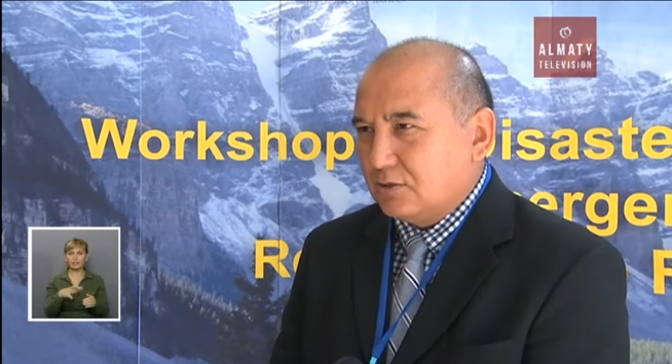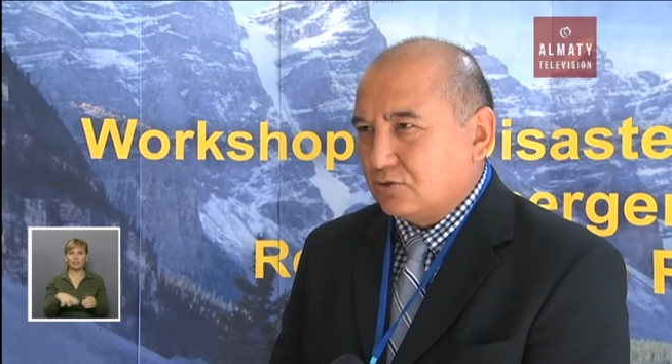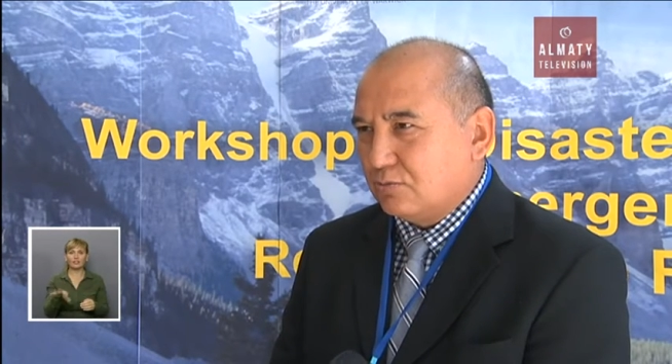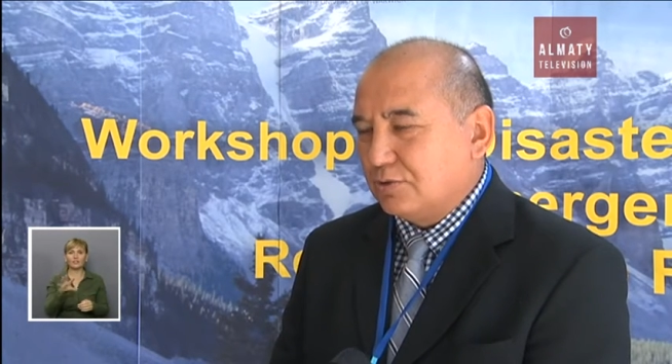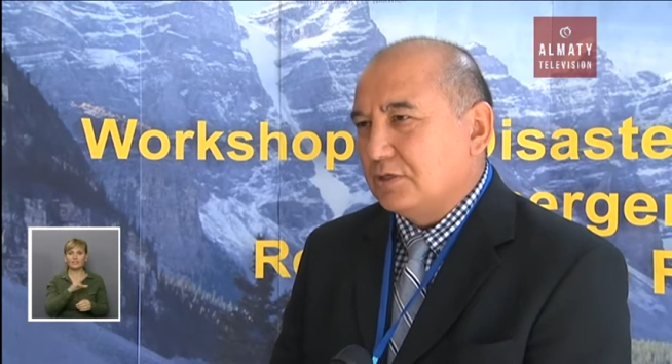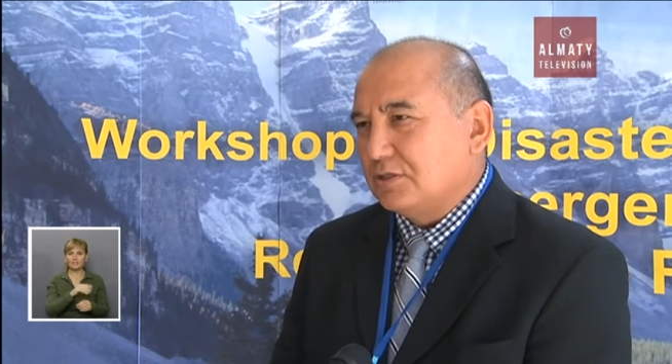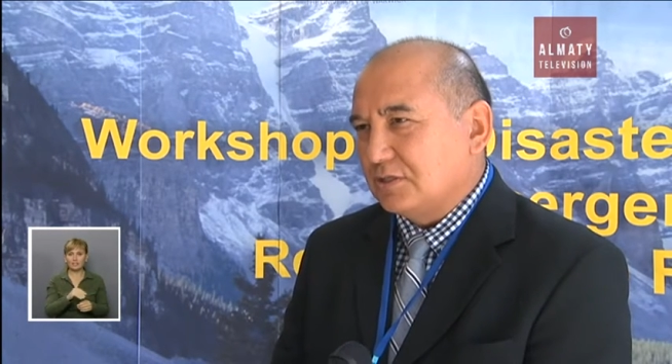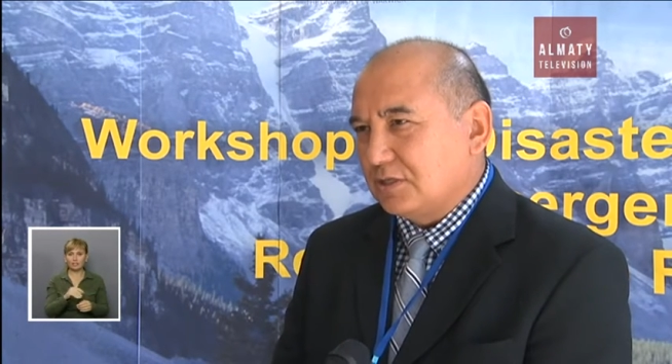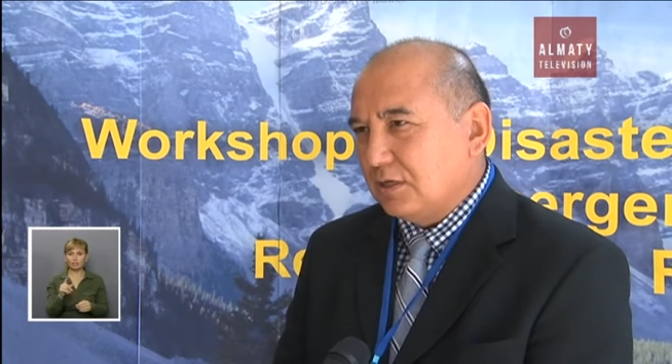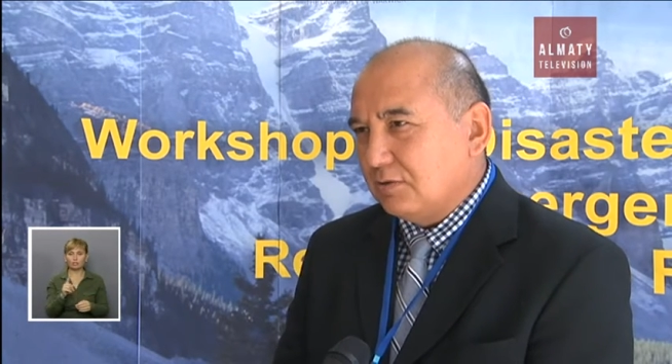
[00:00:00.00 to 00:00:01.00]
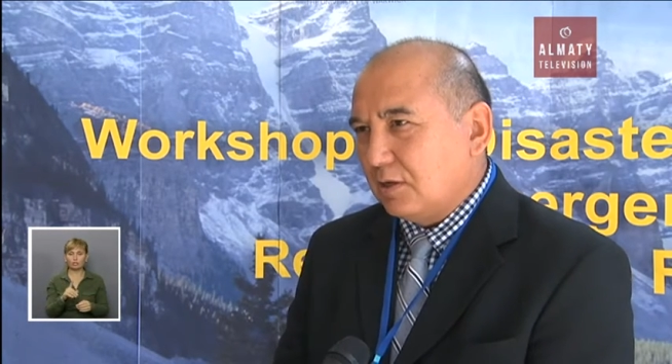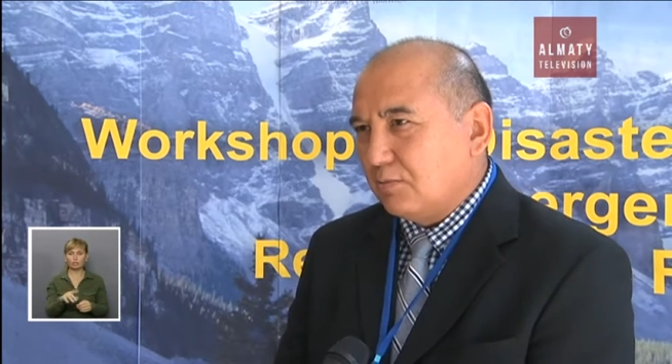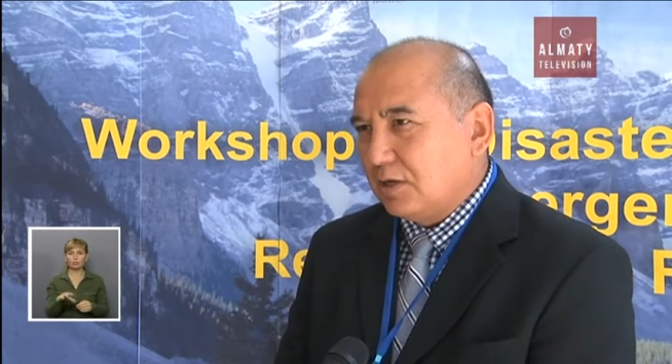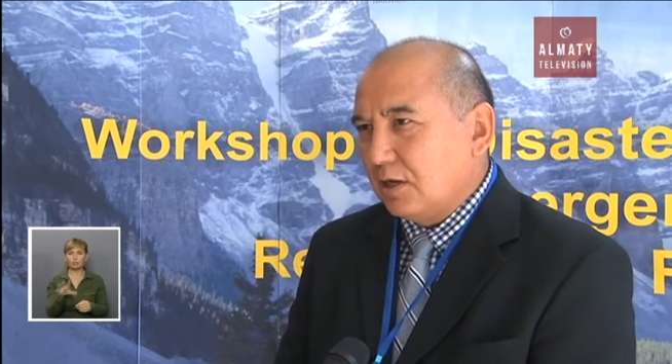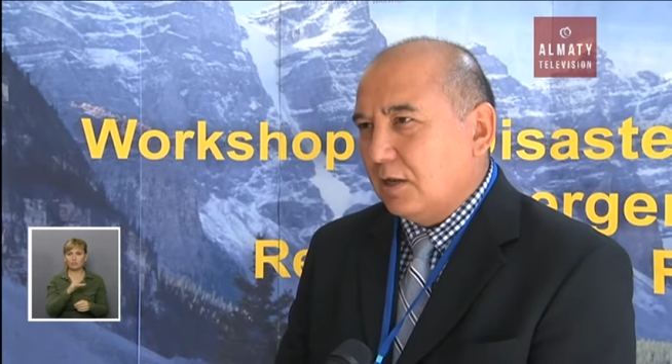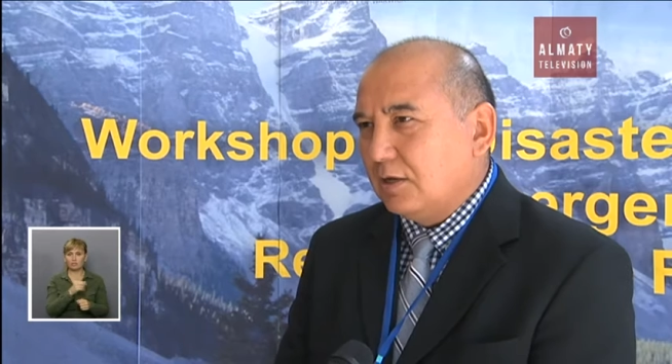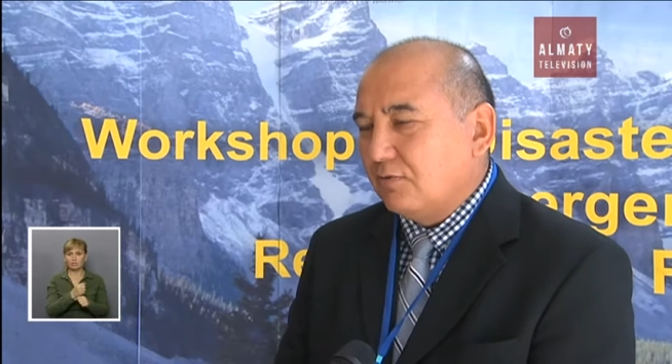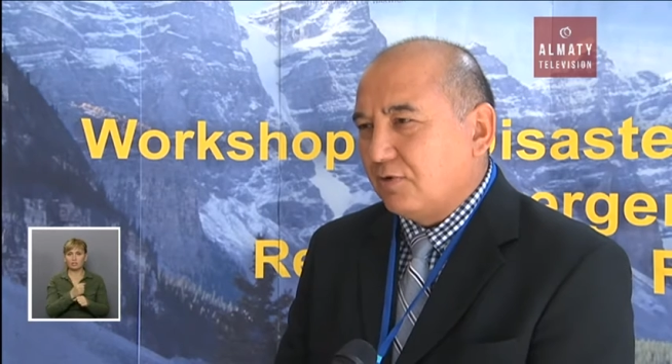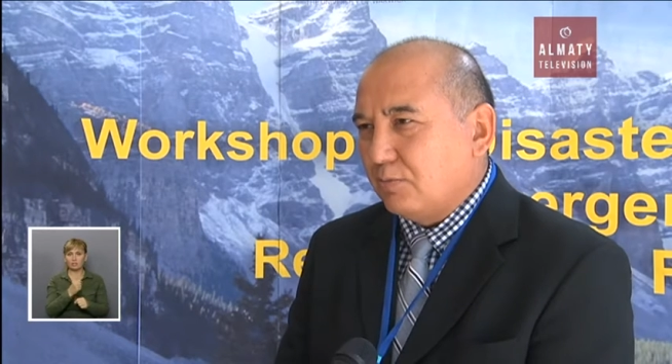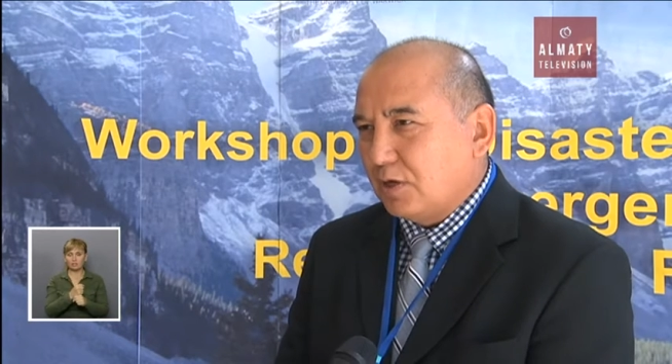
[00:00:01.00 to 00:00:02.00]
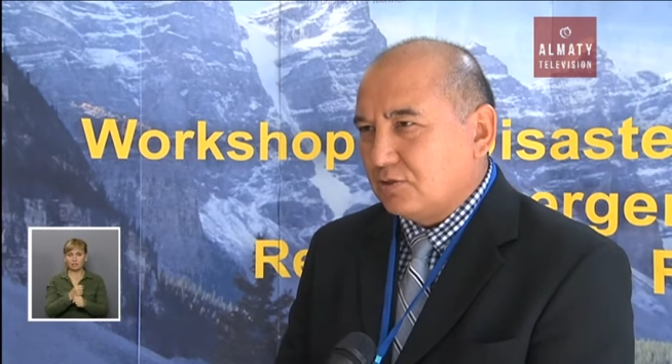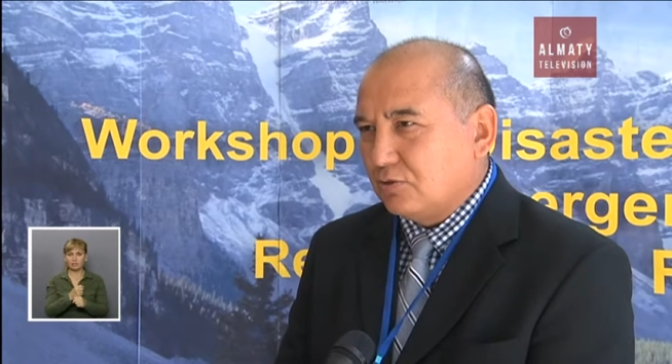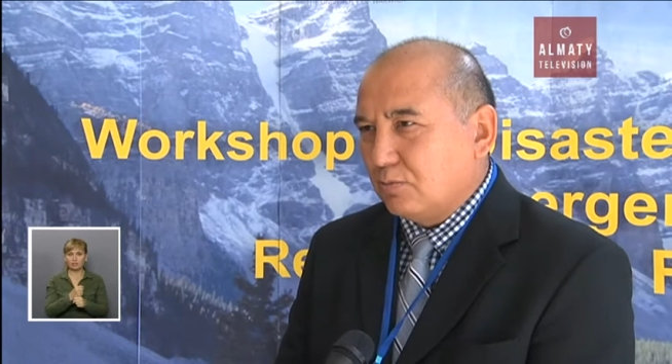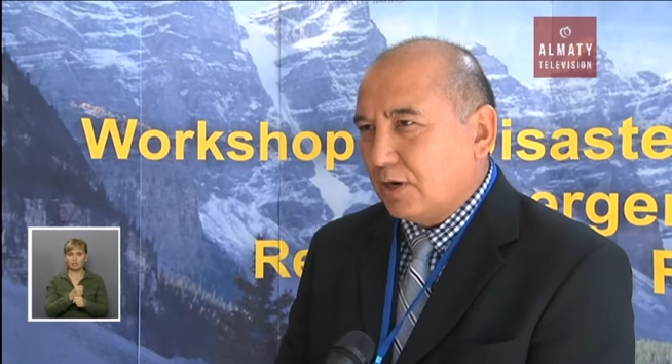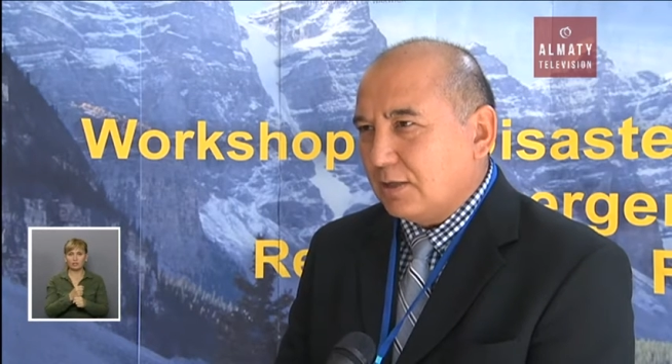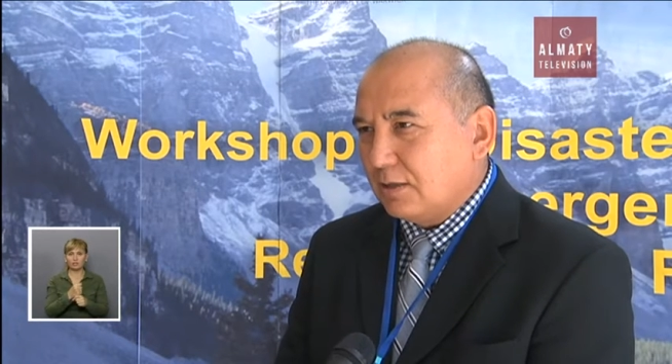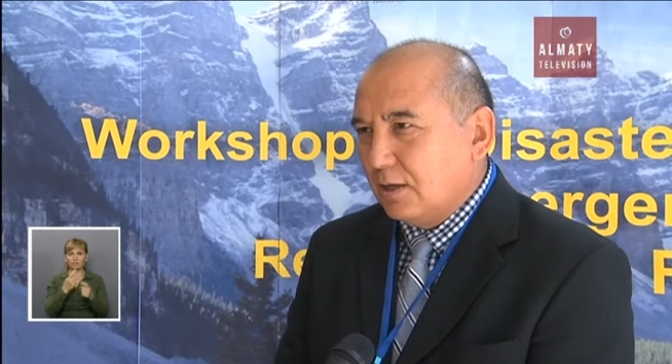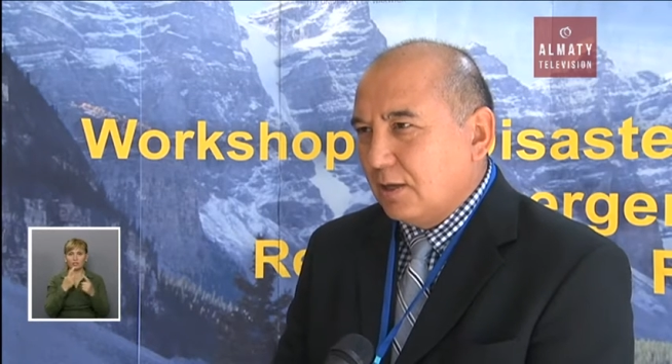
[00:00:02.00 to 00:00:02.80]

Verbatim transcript: чтобы те же исследователи могли информацию брать